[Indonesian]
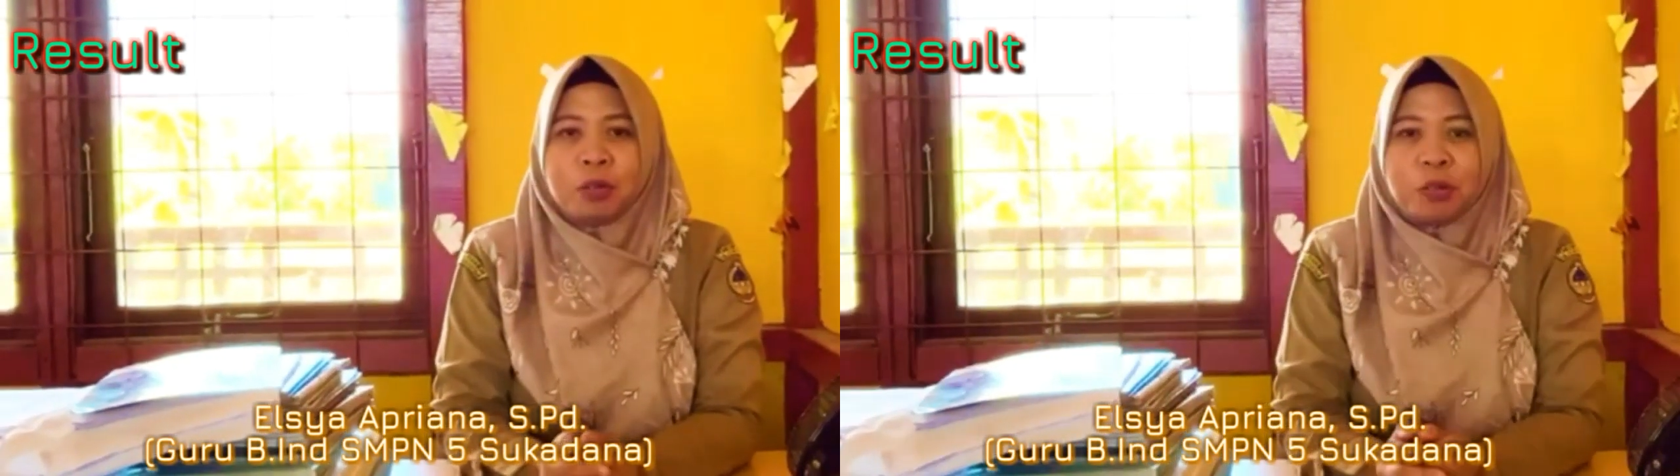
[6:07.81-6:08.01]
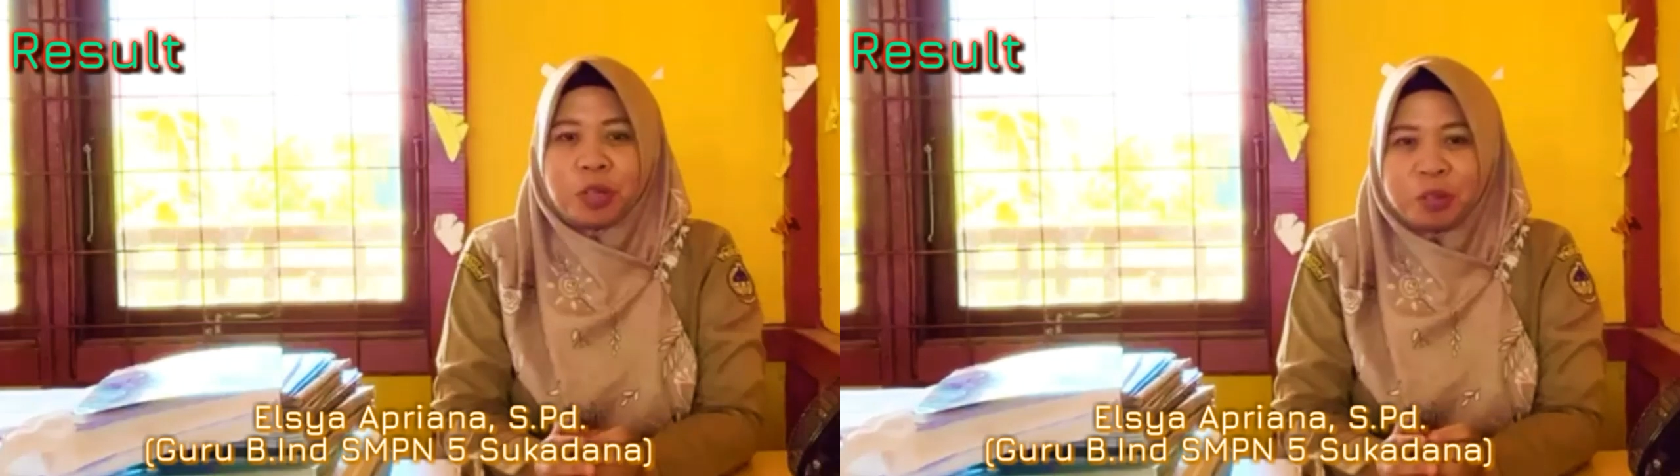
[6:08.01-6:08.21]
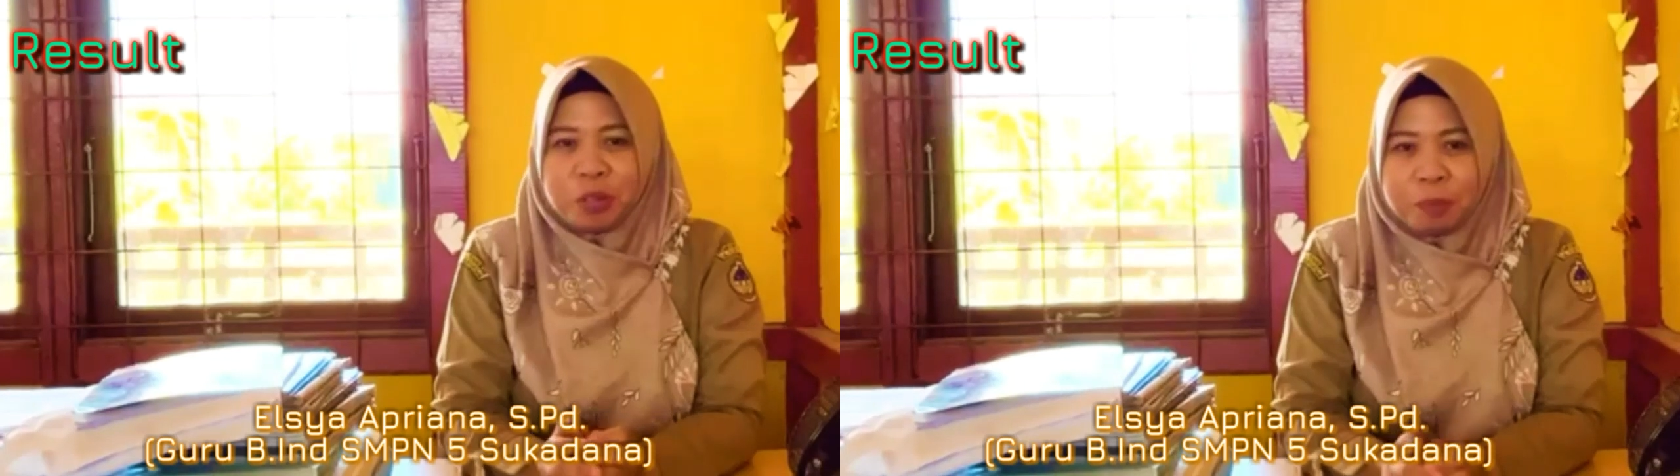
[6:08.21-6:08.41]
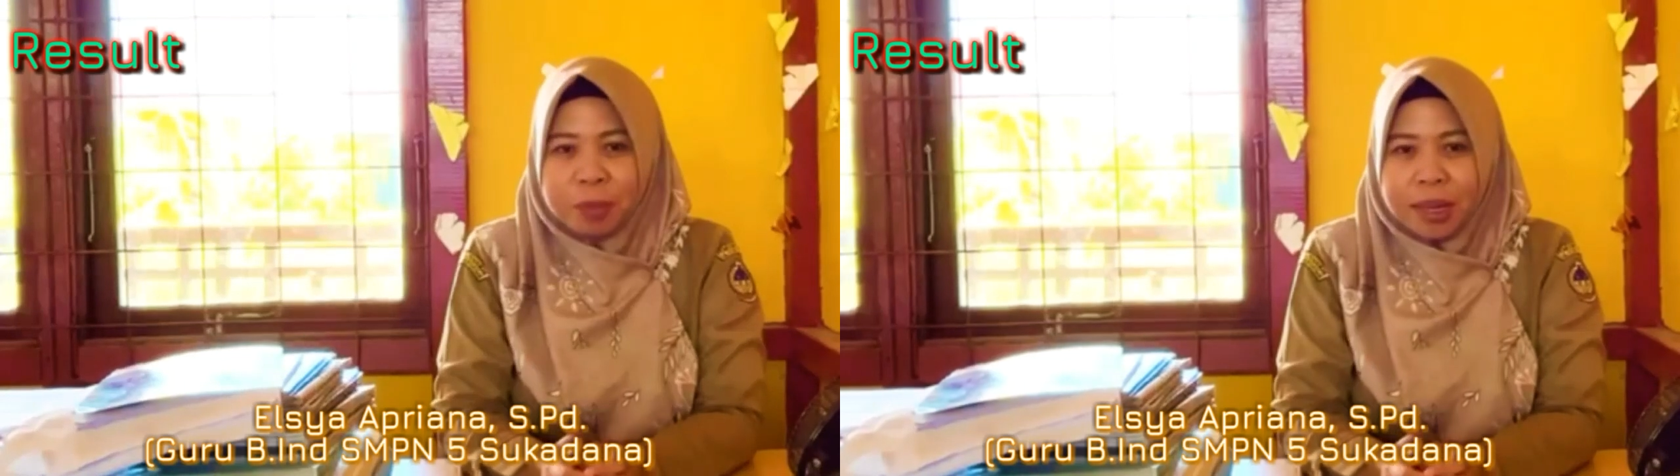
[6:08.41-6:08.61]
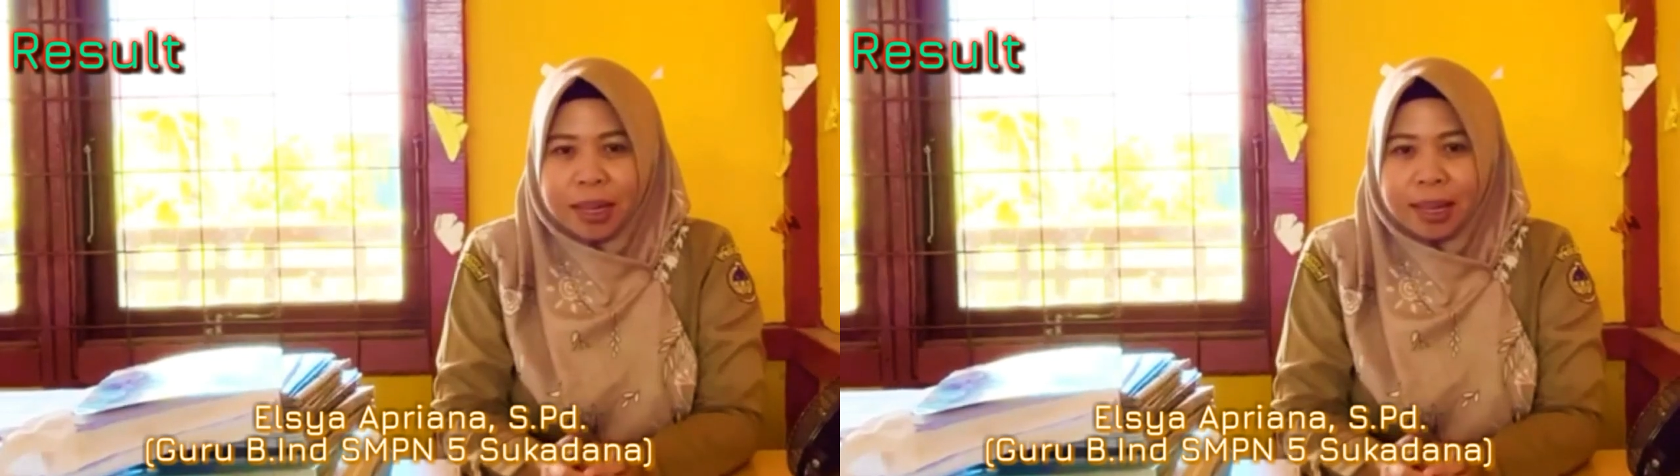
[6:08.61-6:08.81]

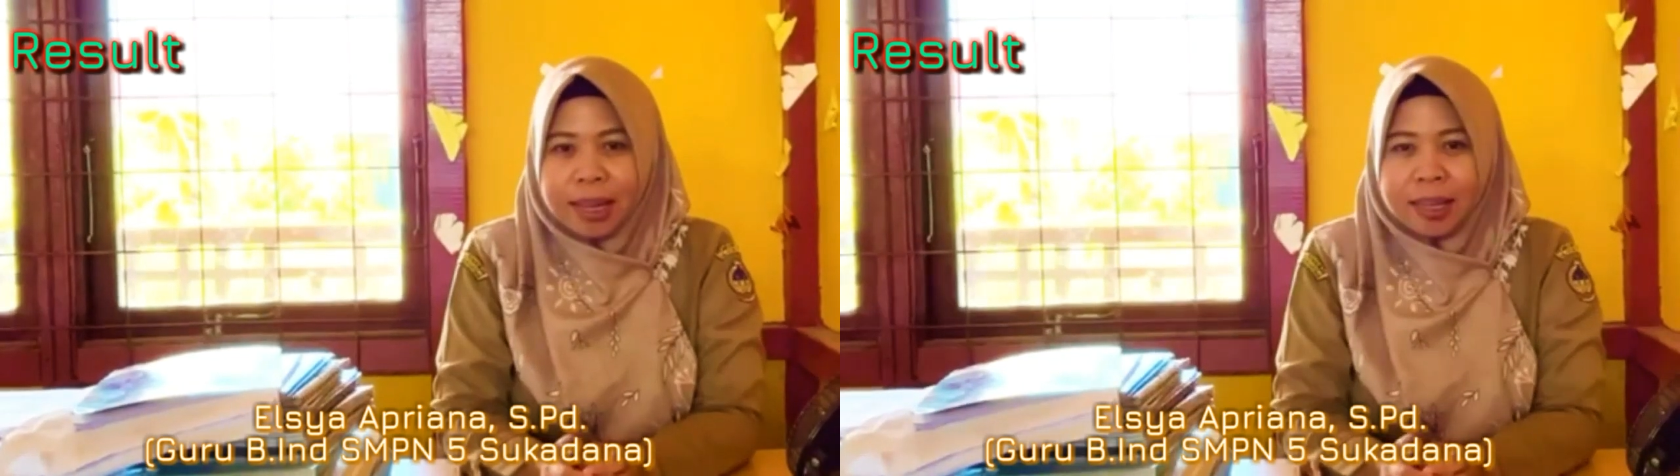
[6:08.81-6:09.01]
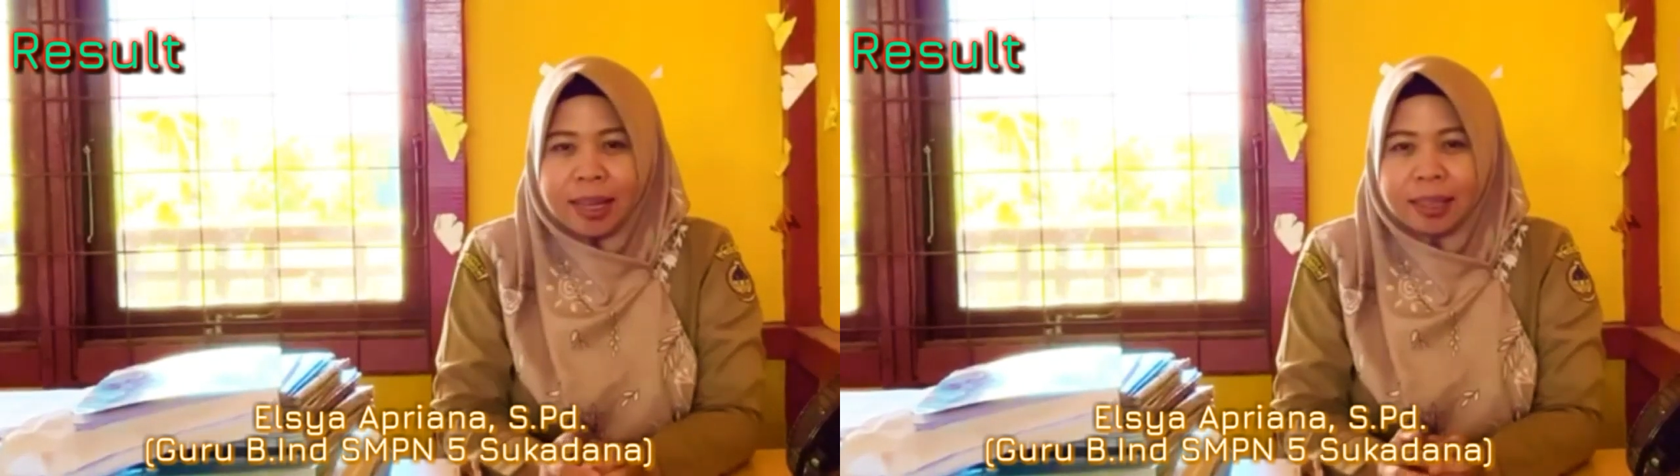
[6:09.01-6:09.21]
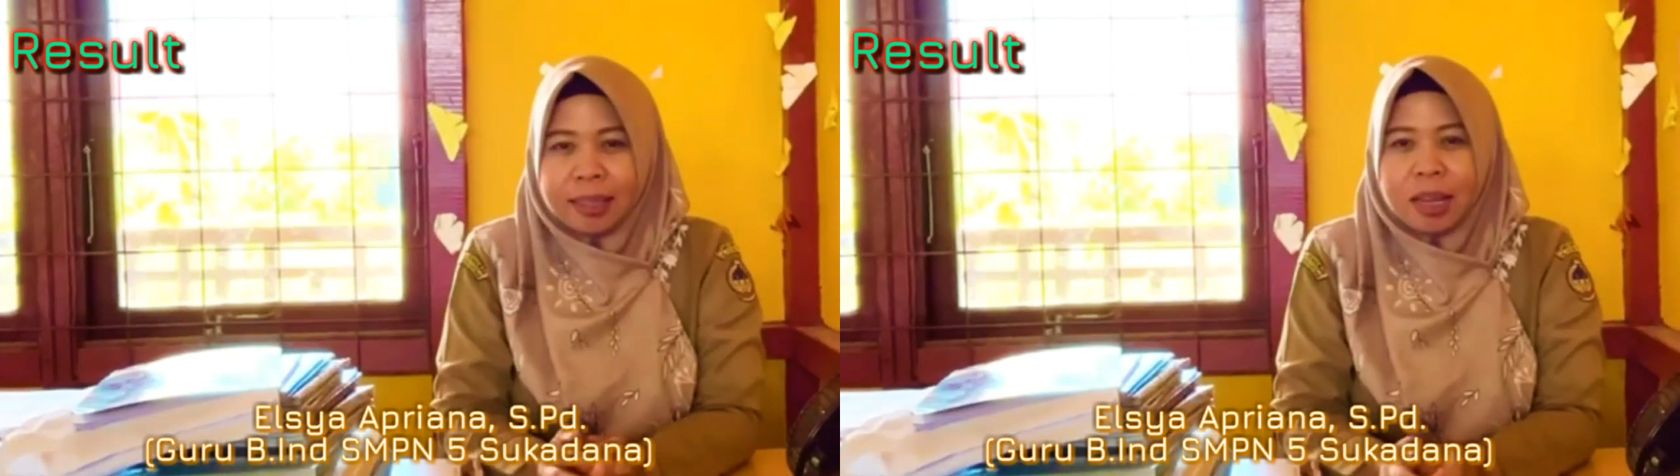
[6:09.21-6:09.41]
kurikulum mereka dan